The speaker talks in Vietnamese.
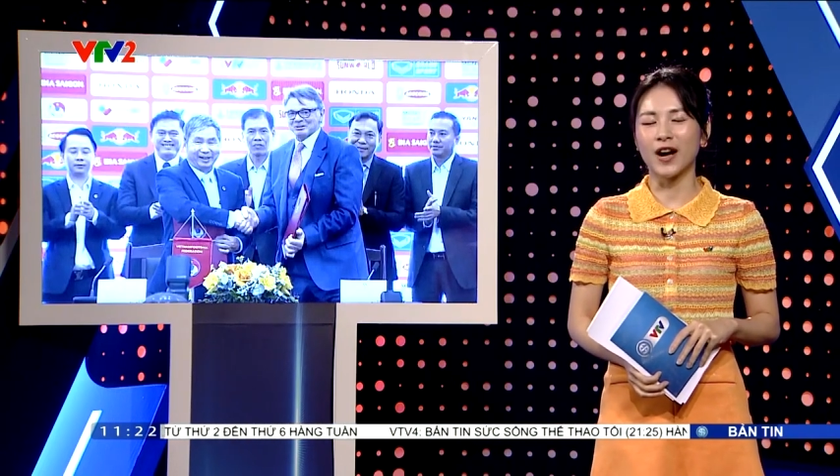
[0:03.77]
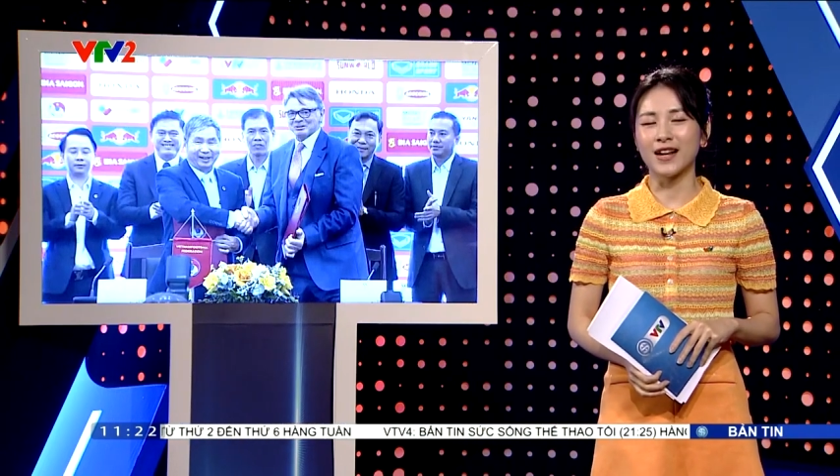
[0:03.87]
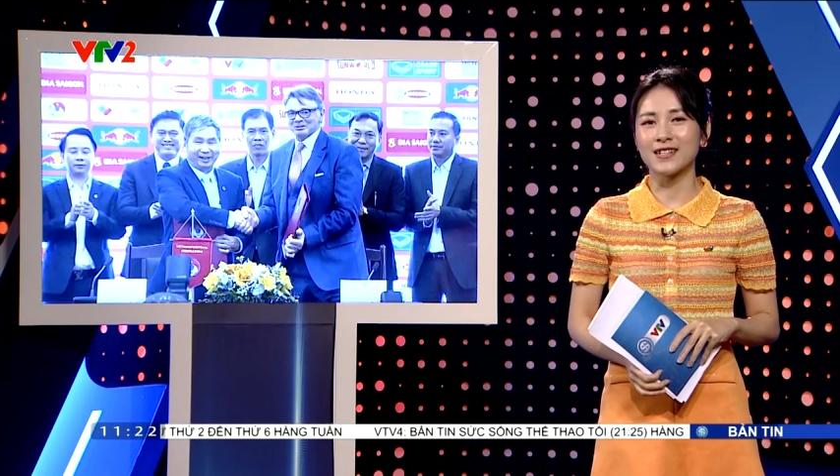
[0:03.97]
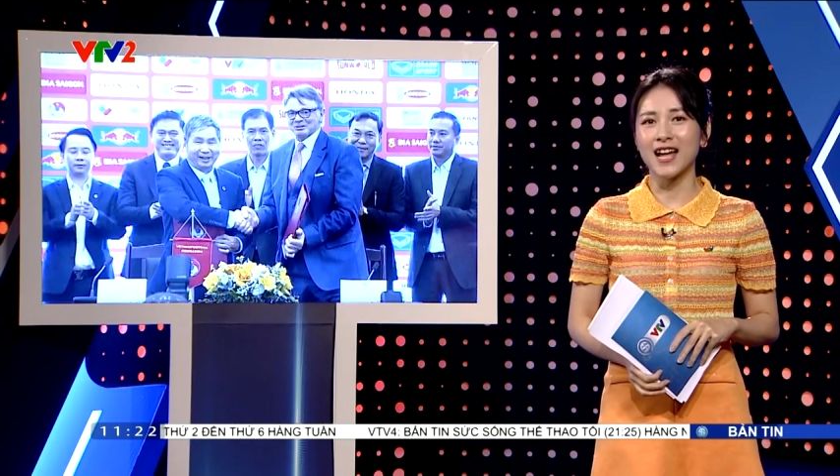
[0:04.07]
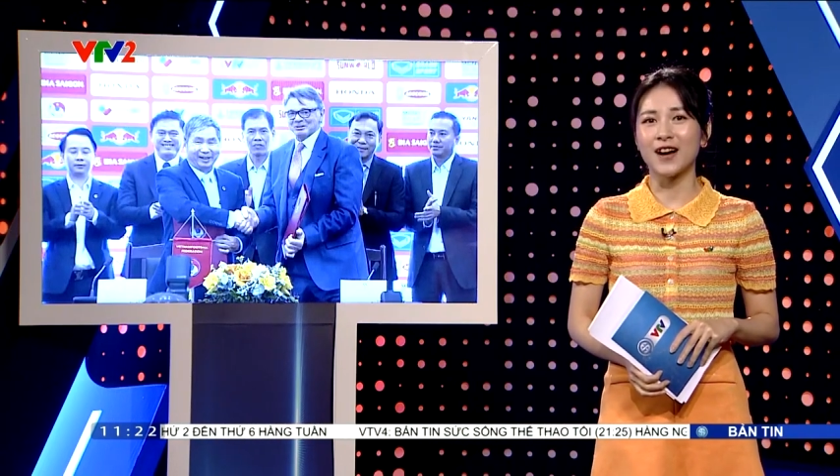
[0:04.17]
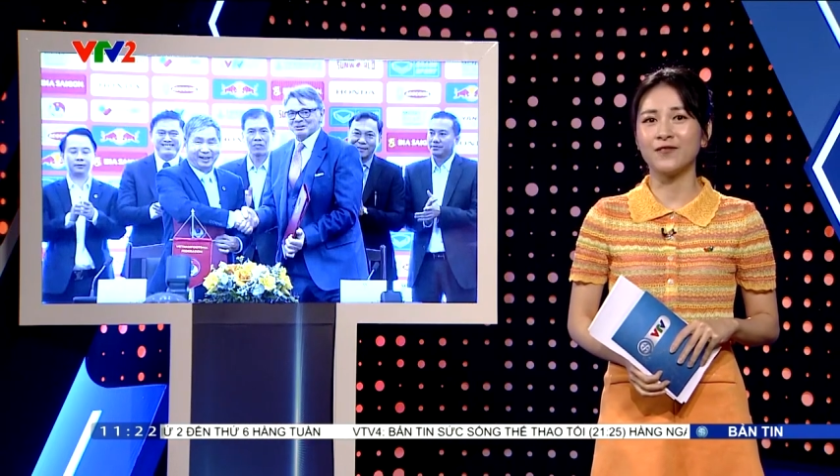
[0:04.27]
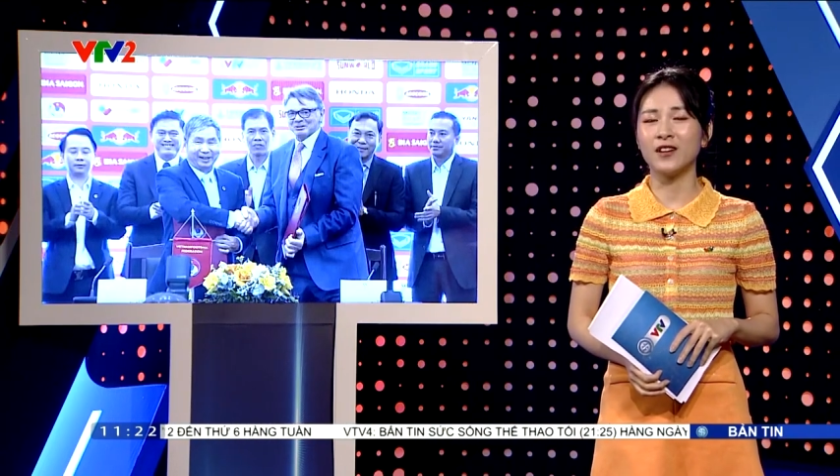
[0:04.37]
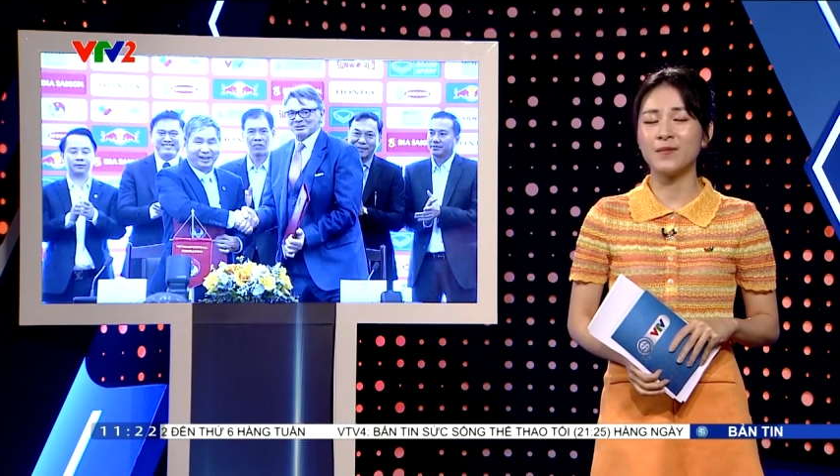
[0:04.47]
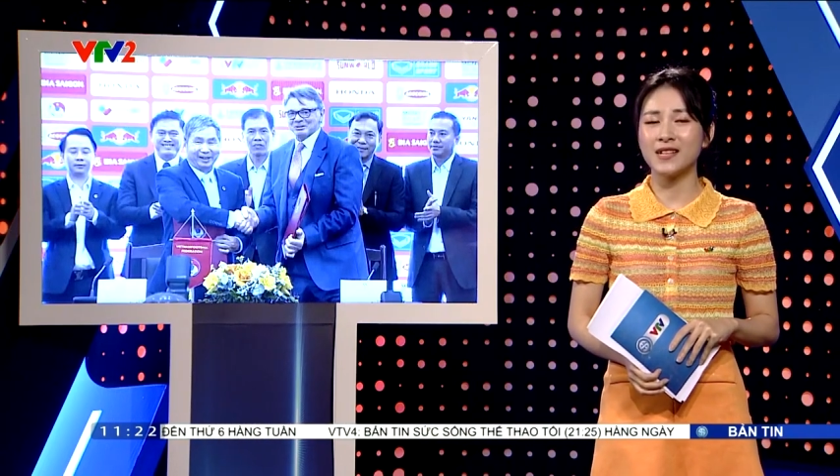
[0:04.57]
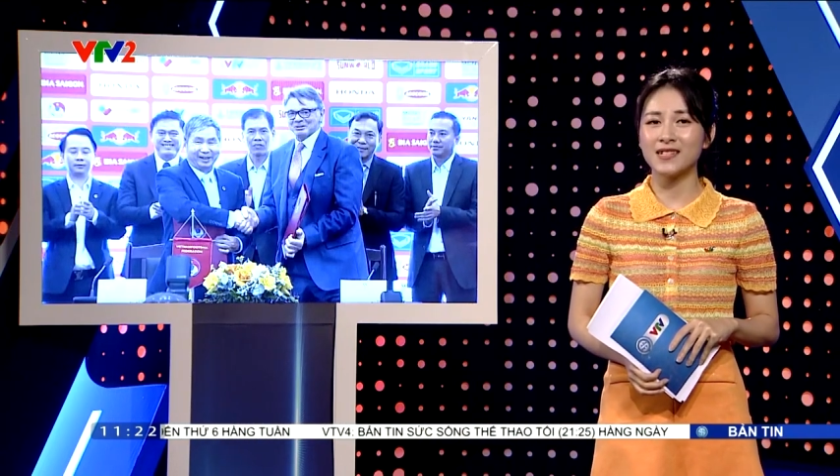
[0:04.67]
khán giả
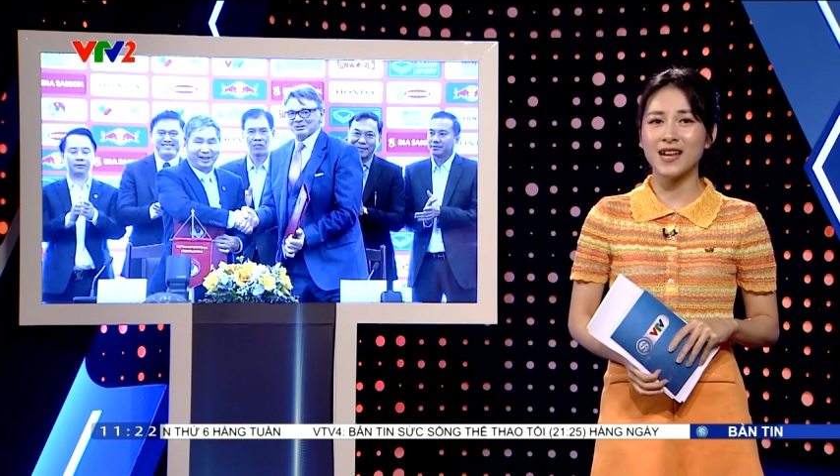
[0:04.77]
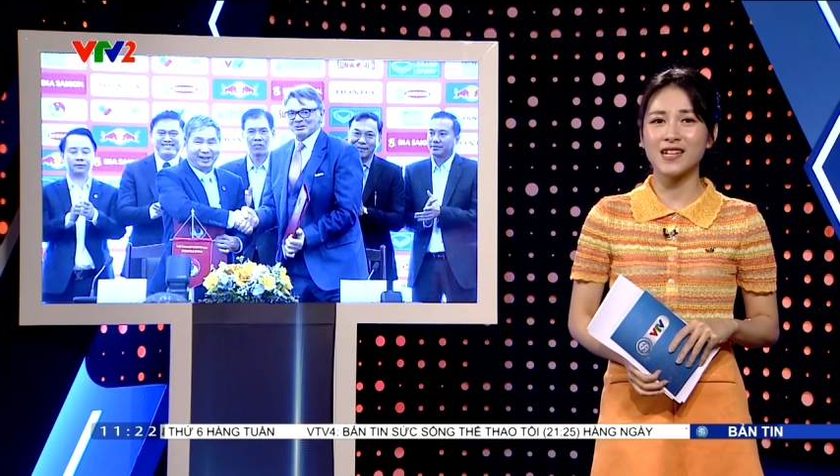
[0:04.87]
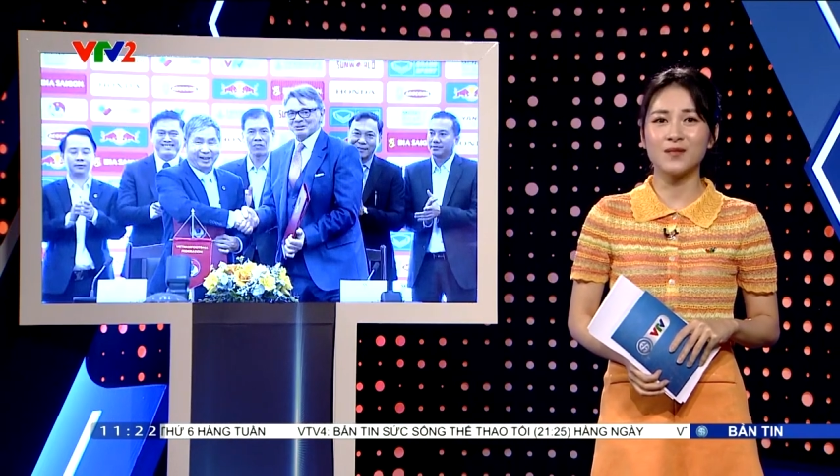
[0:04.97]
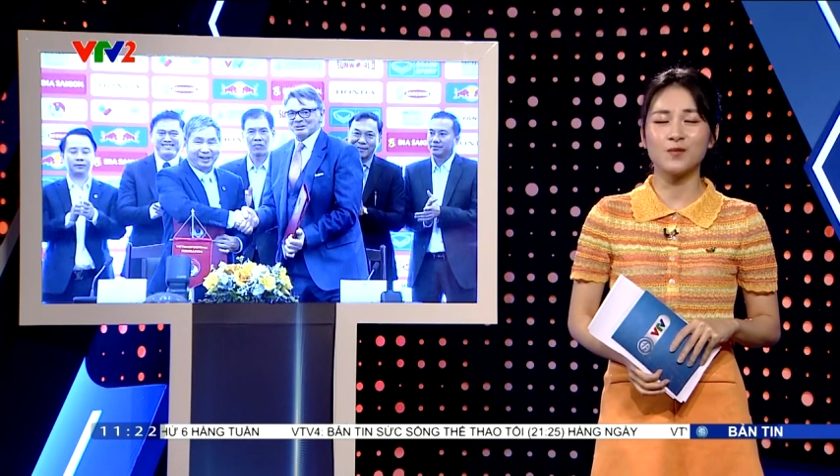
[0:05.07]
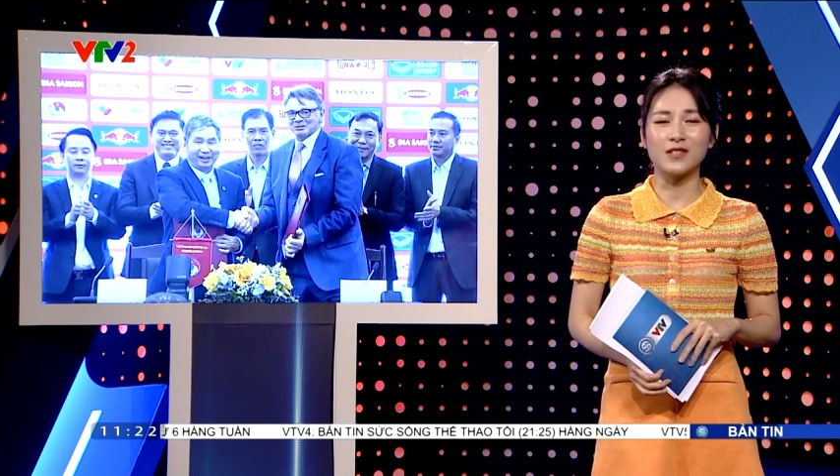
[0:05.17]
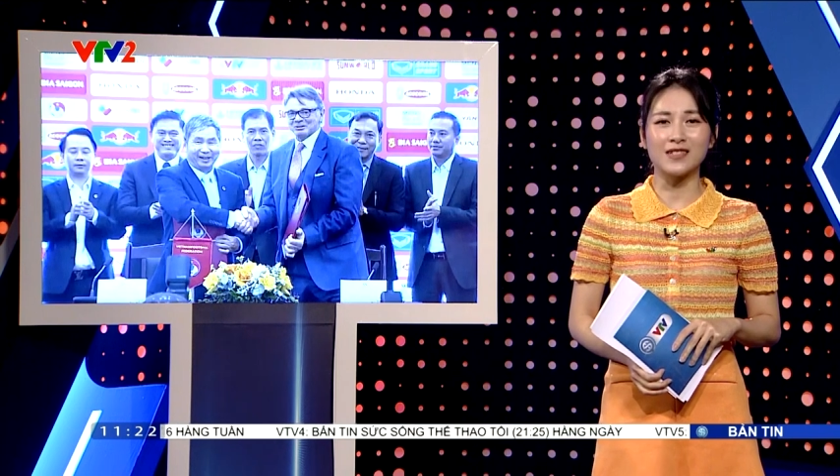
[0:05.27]
vừa mới diễn ra trong buổi